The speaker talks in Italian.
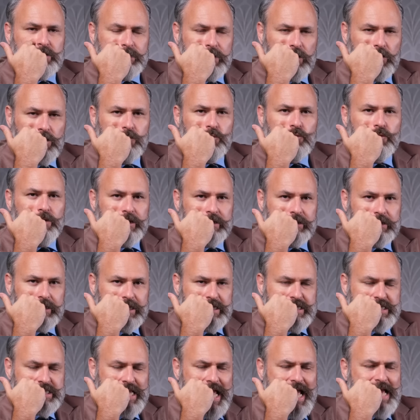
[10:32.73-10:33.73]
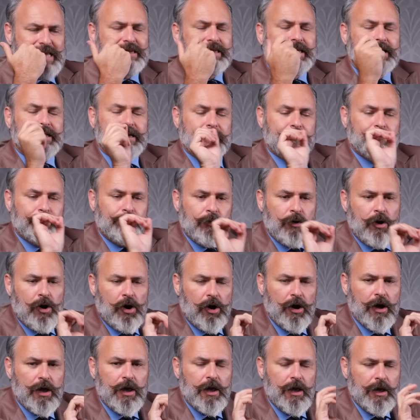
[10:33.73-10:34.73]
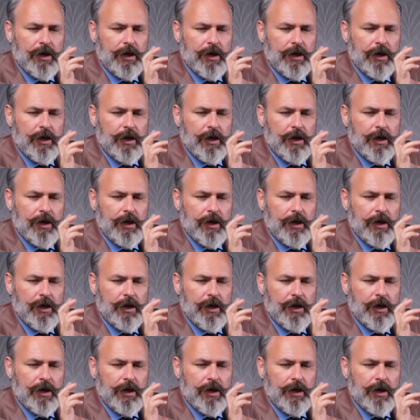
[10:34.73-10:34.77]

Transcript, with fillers: ma comunque interessante che può,